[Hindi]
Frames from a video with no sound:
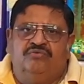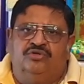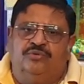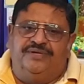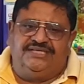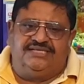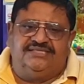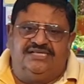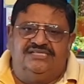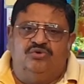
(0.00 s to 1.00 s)
वो तो
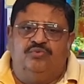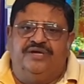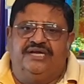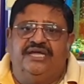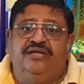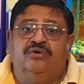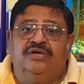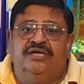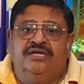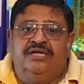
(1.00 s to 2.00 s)
पचास साल से ऊपर के ही
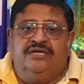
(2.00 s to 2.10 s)
होंगे